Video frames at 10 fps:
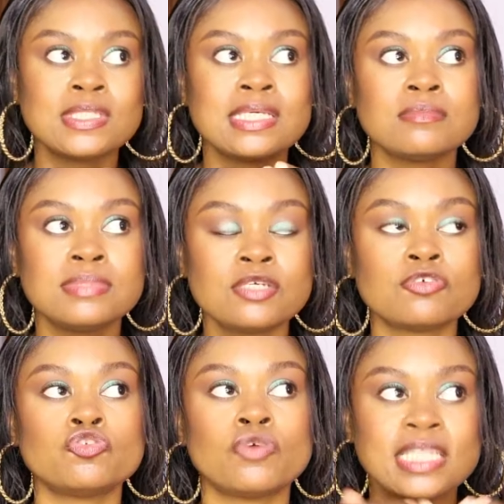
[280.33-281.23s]
C'est comme si
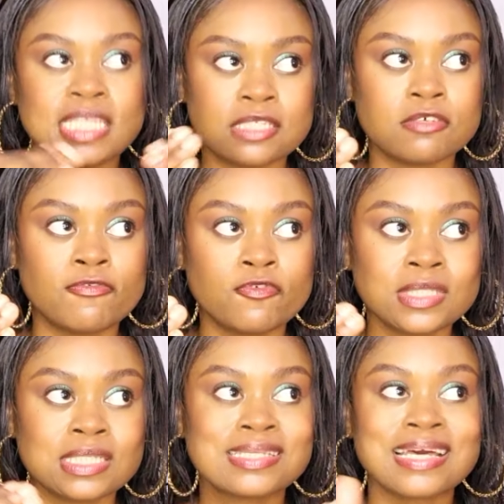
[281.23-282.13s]
quand tu auras des enfants,
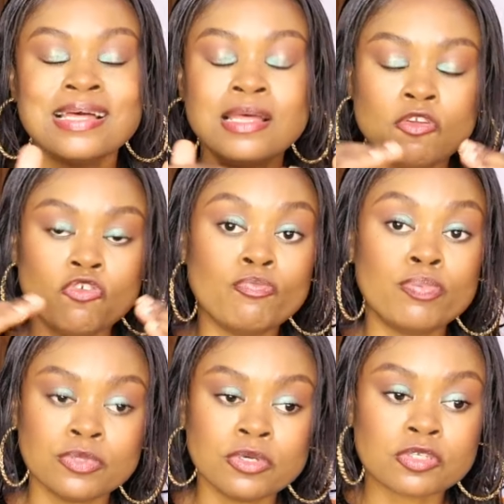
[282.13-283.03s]
ça sera le
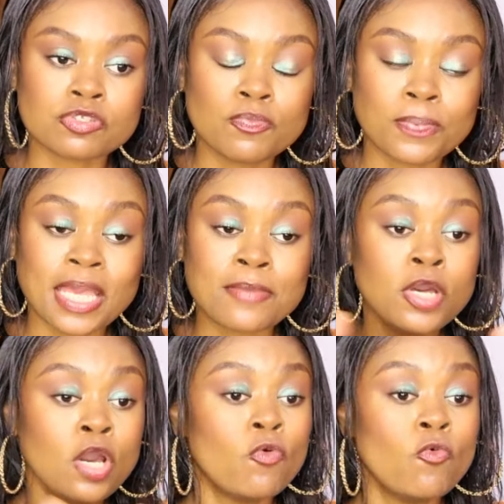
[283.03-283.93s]
bonheur suprême.
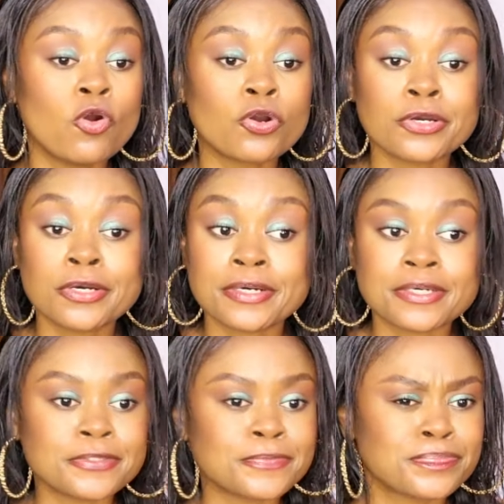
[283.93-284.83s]
Ou encore,
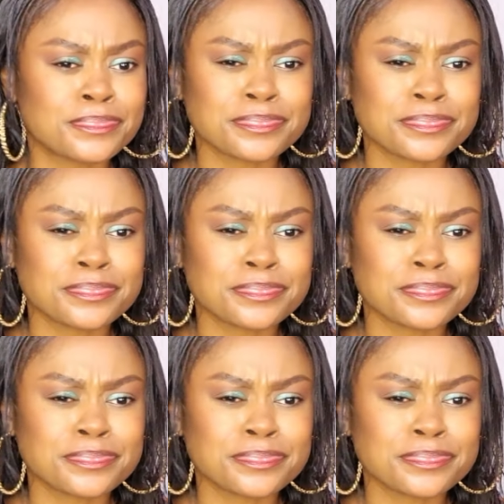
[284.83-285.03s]
euh,